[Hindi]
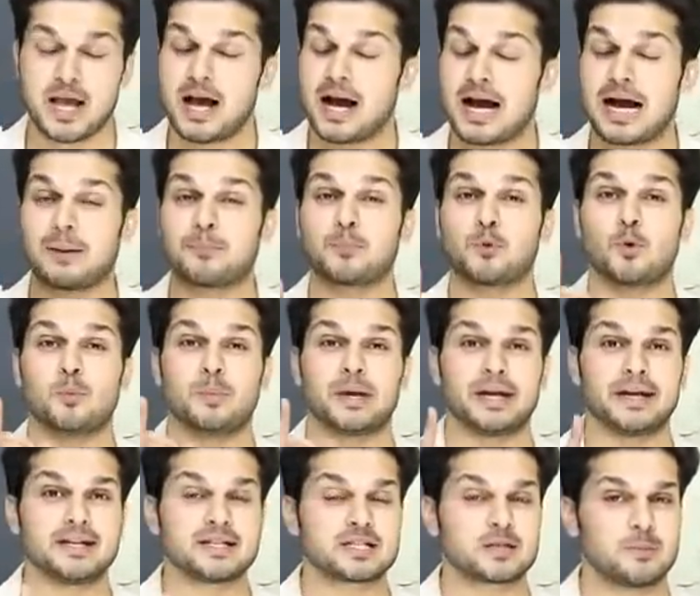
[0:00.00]
आपको
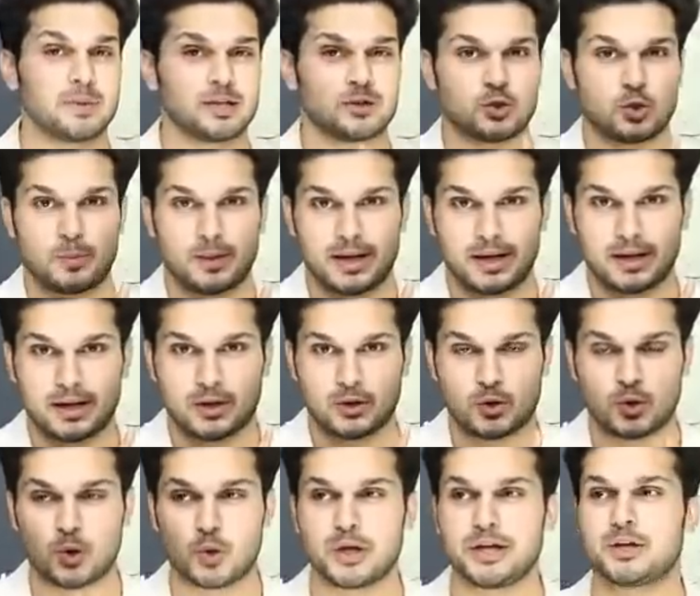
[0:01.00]
मेंस में दोबारा
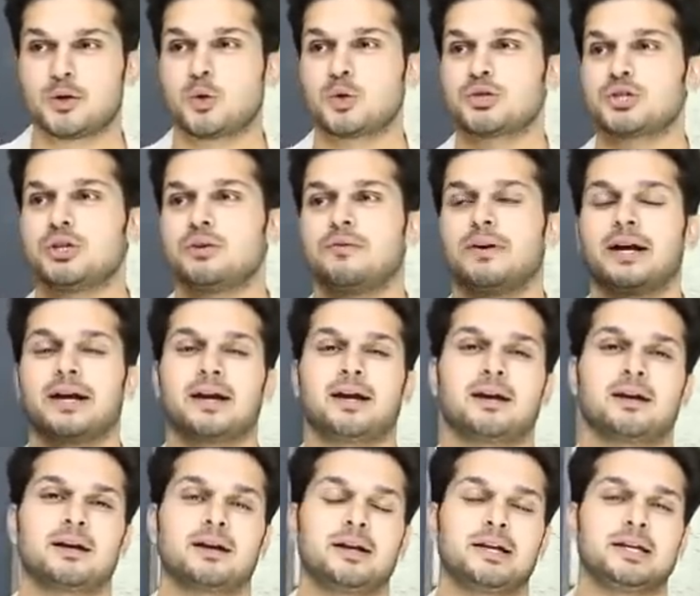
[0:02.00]
कोई कोचिंग
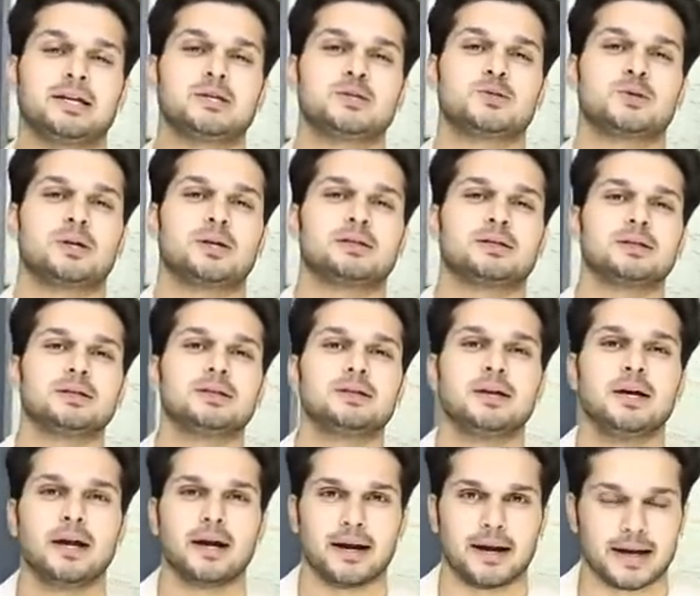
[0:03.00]
वगैरह करने की
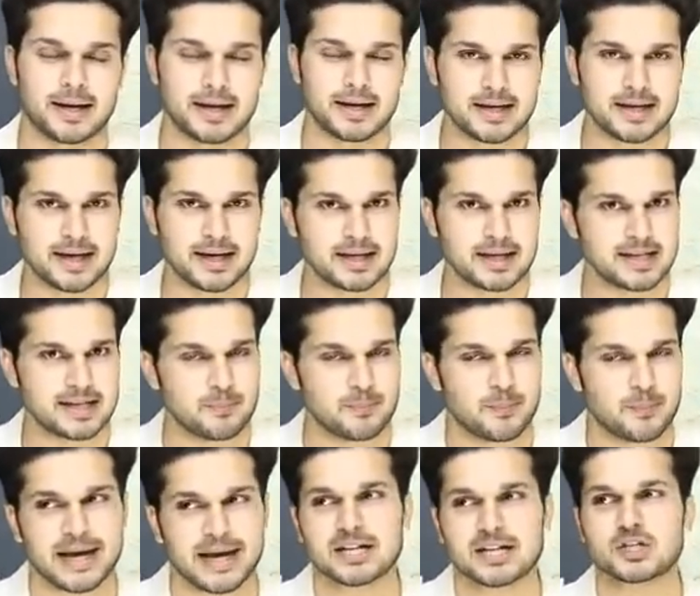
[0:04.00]
ज़रूरत नहीं है ये
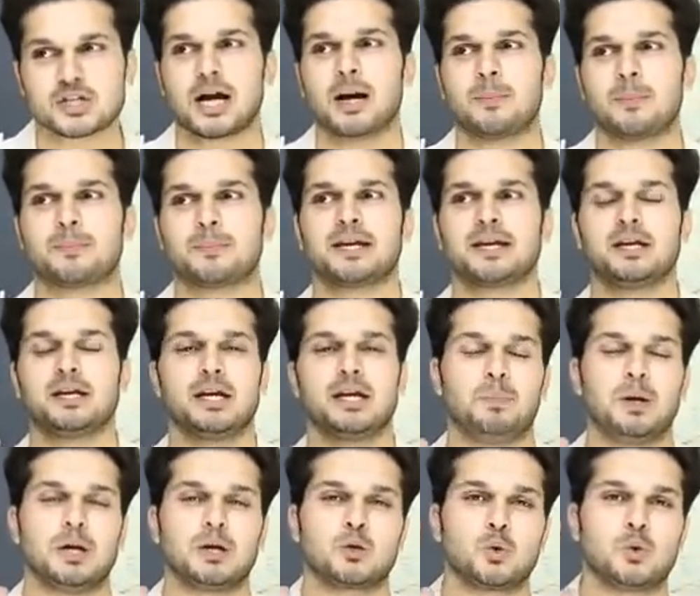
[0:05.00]
बैच आपके लिए
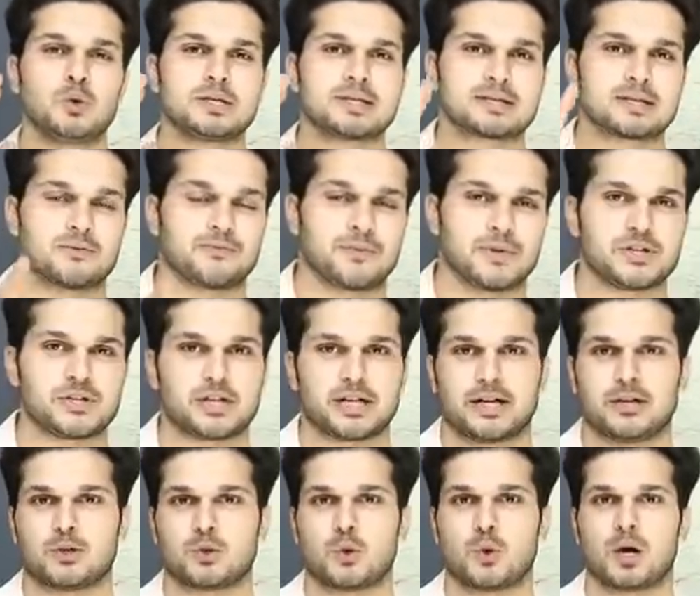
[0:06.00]
बिल्कुल
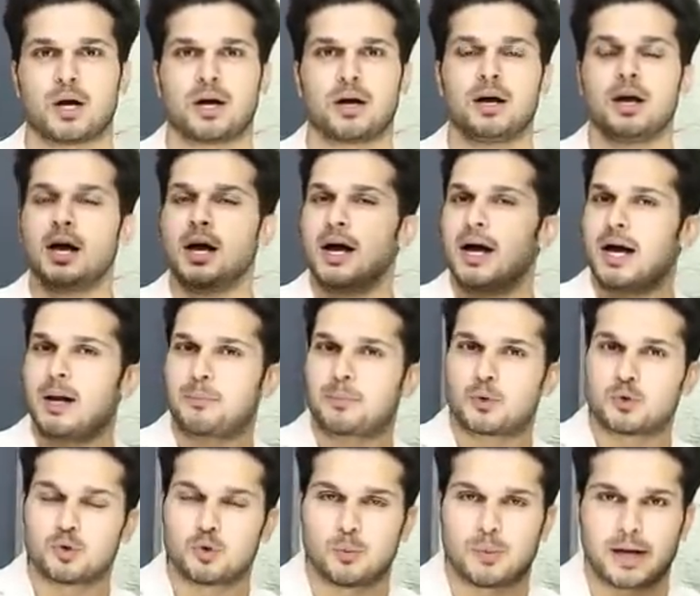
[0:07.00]
सफिशियंट होगा
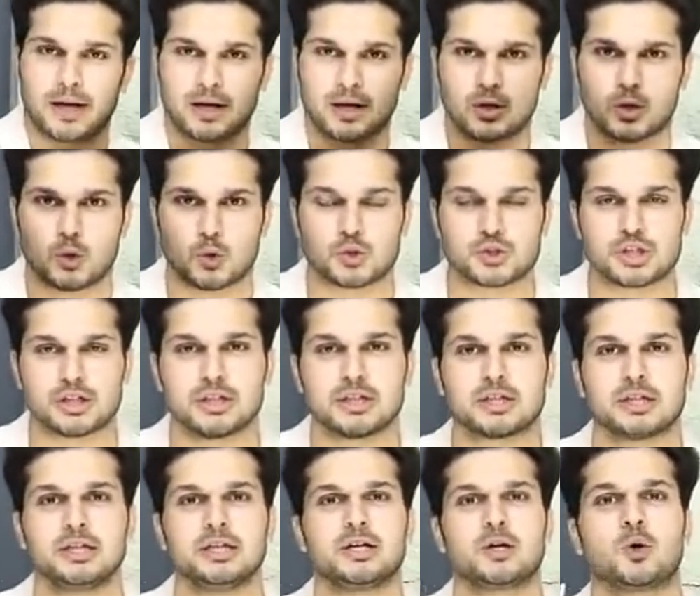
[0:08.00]
आपको दोबारा कोचिंग
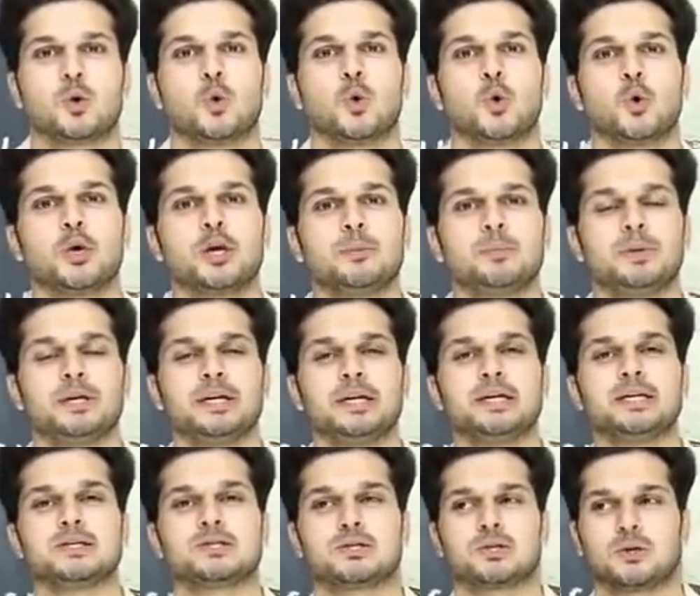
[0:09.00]
की कोई
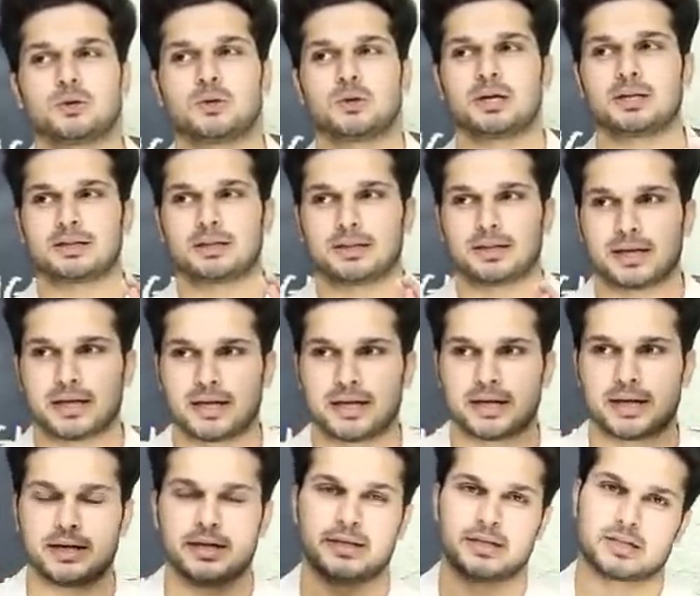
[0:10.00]
भी ज़रूरत नहीं
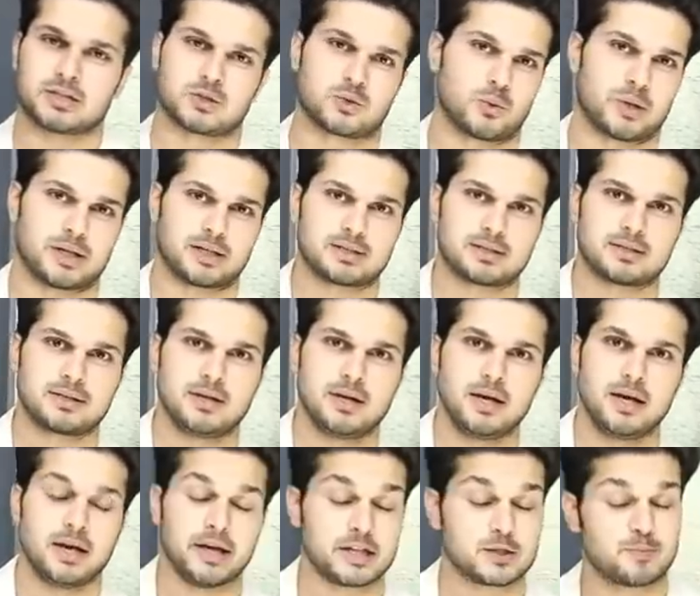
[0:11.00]
है डियर स्टूडेंट्स
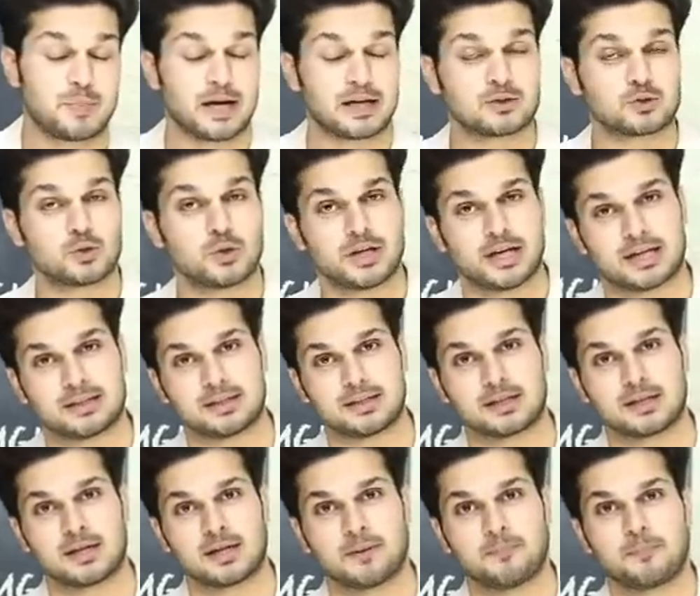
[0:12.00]
इस बात को याद
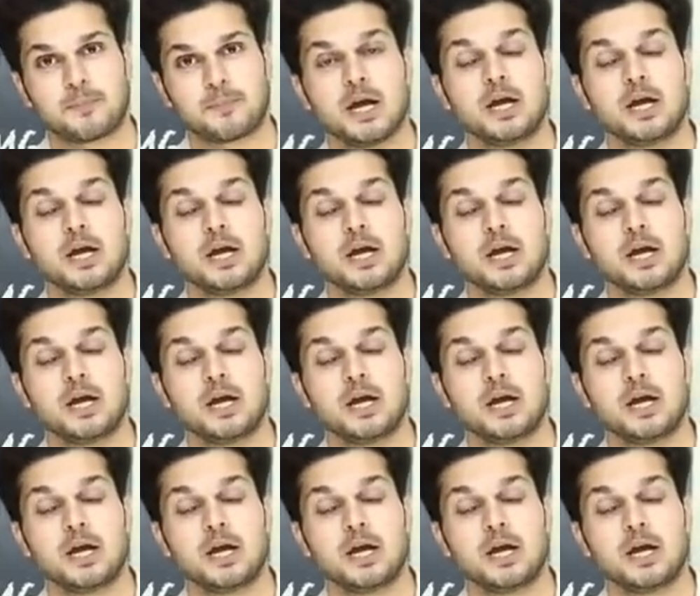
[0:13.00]
रखना